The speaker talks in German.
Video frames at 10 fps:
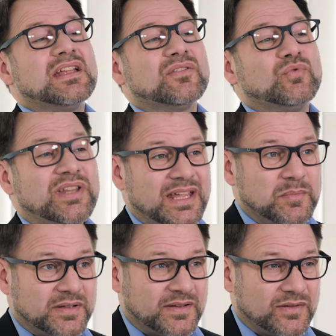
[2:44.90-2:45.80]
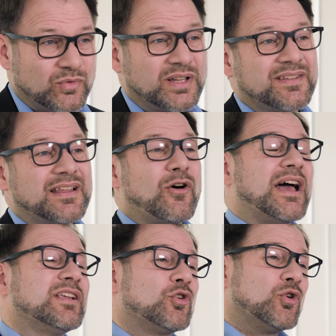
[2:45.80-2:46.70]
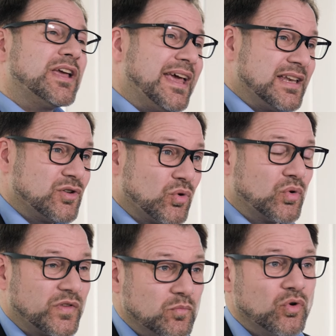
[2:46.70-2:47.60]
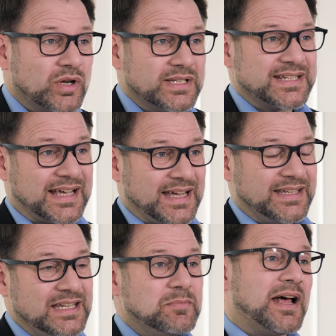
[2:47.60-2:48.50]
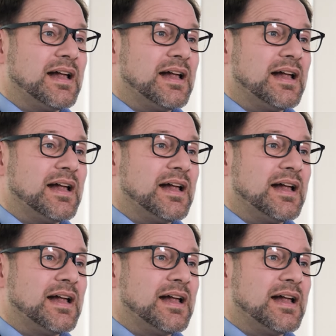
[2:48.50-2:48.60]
Zudem ist es so, dass es auch eine Rückänderungsmöglichkeit gibt.